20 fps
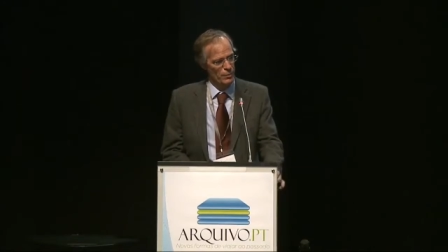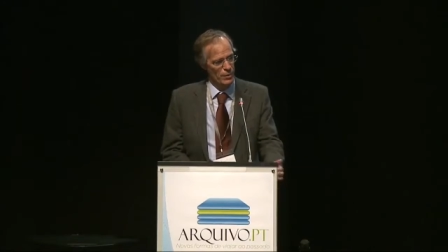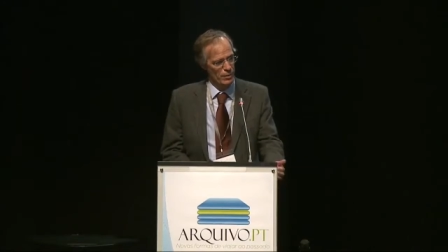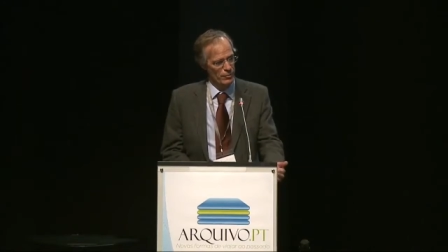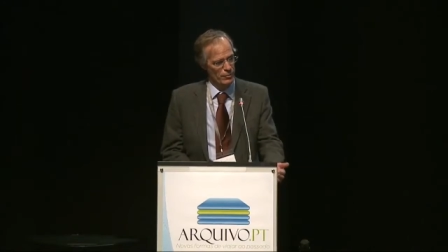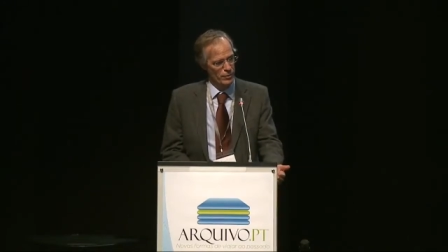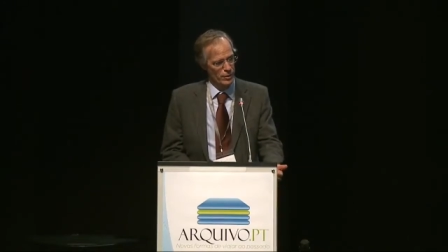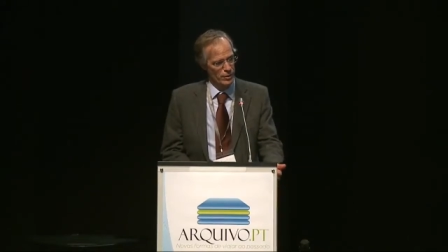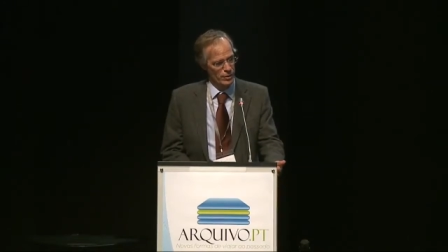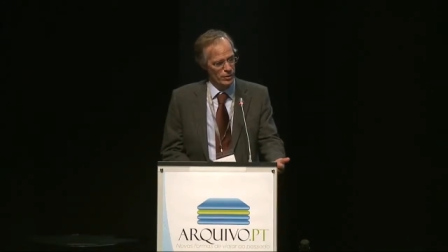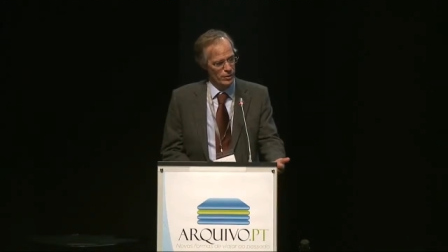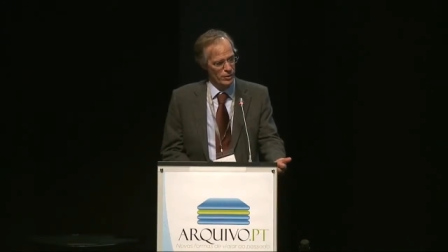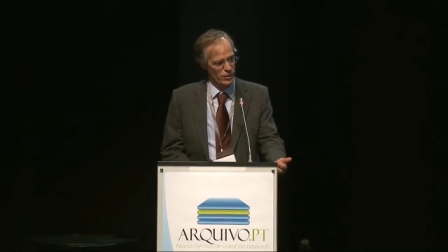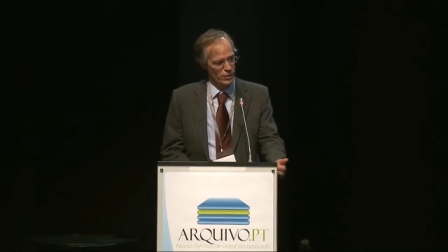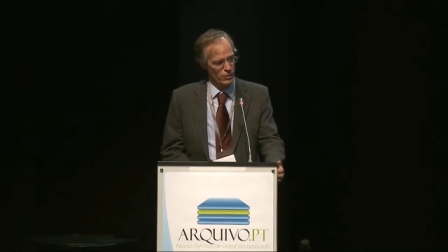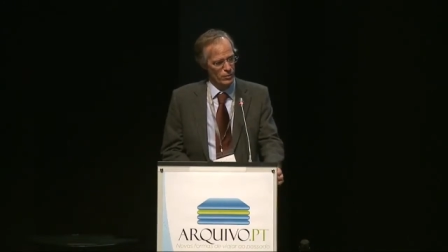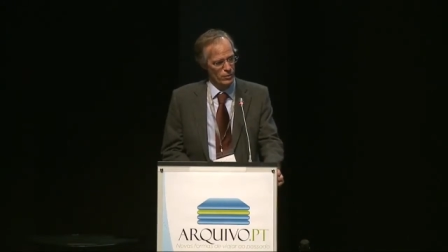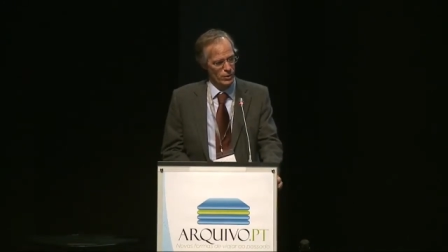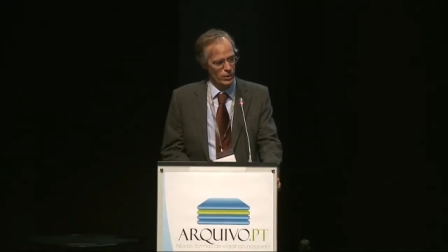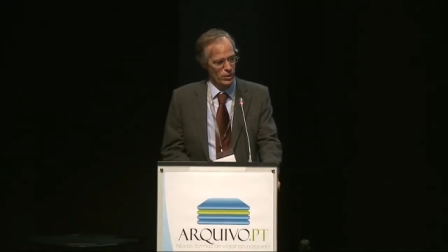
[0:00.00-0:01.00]
primeira vez,
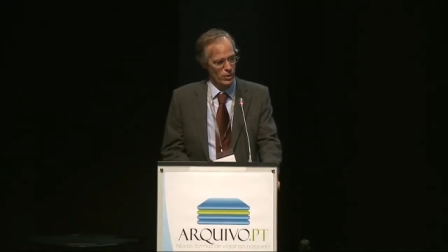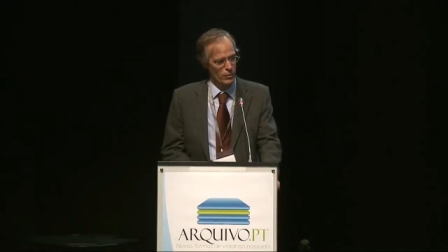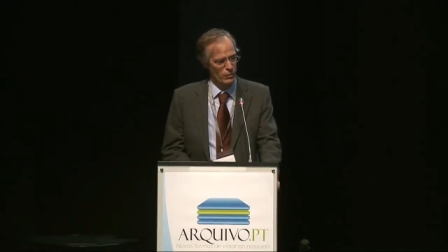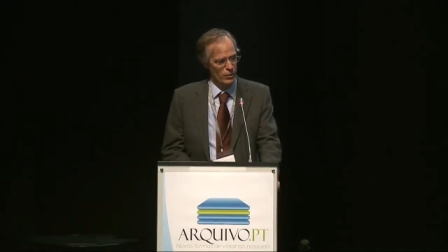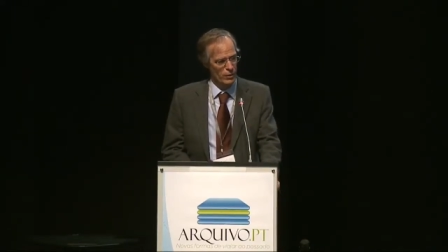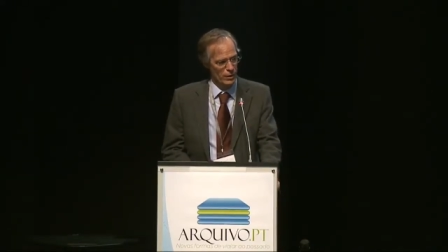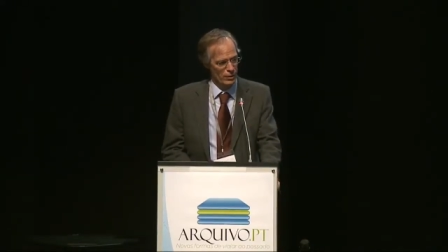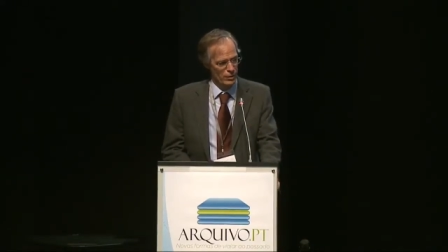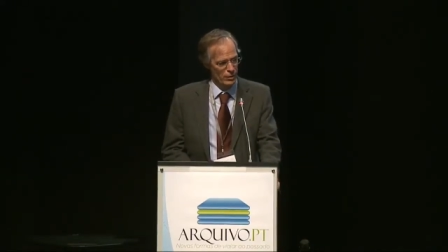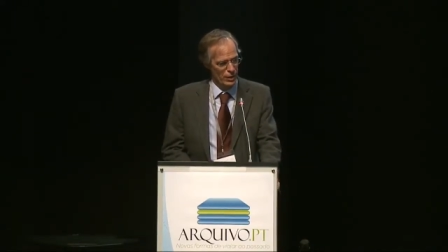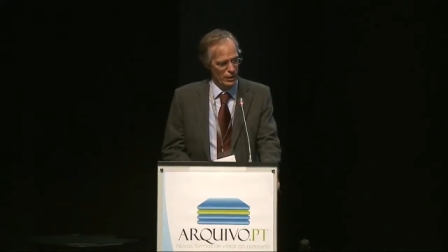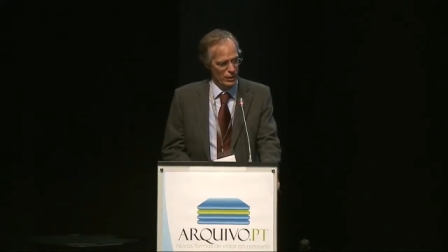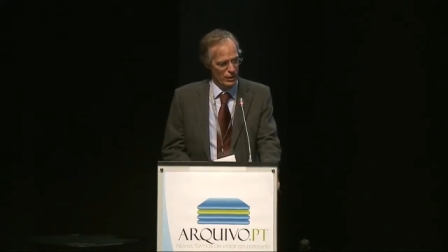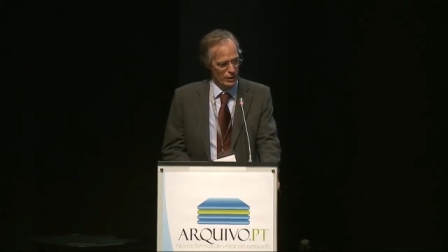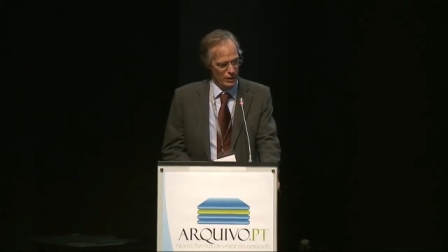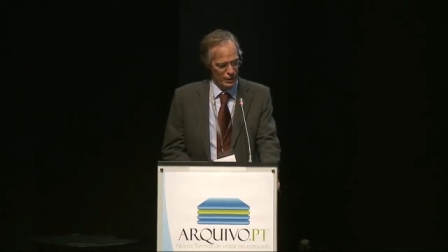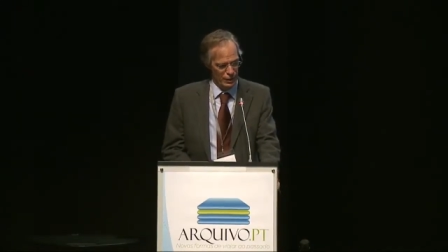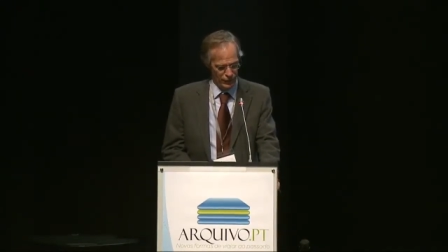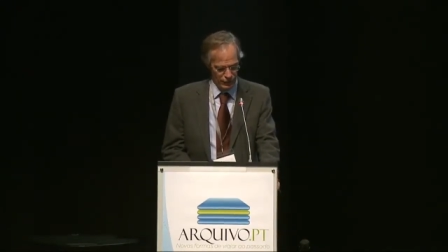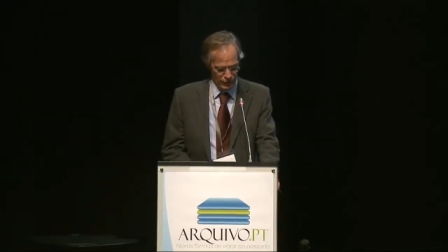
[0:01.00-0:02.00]
com a nova lei
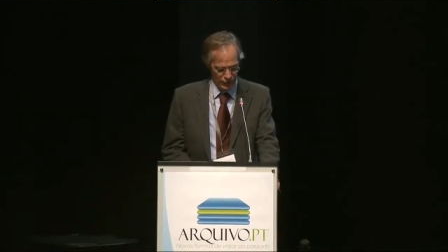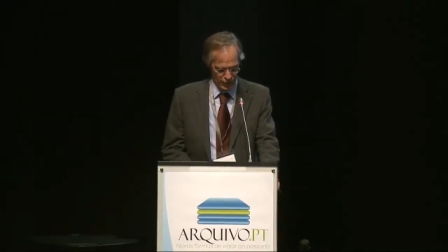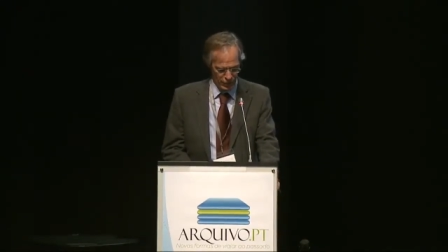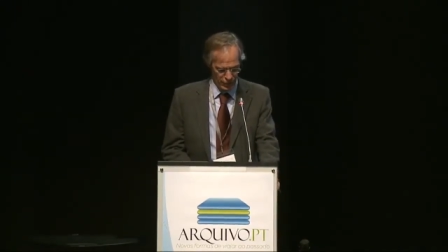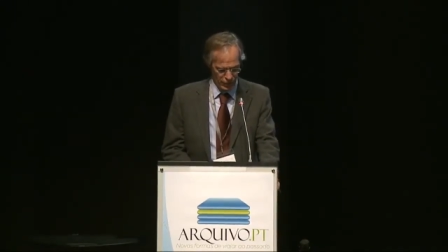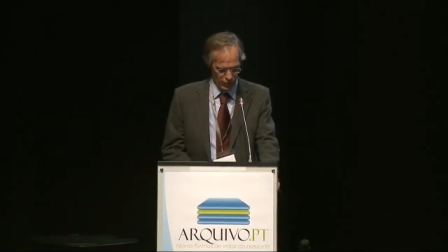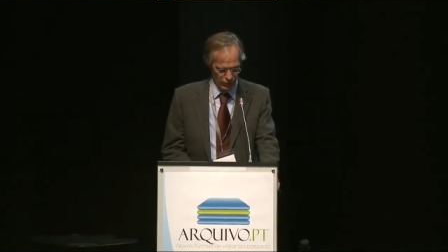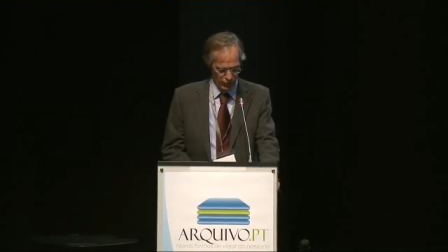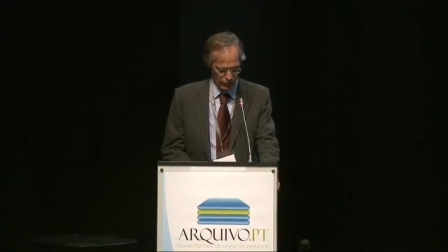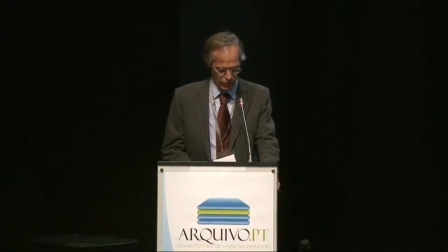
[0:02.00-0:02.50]
orgânica da FCT,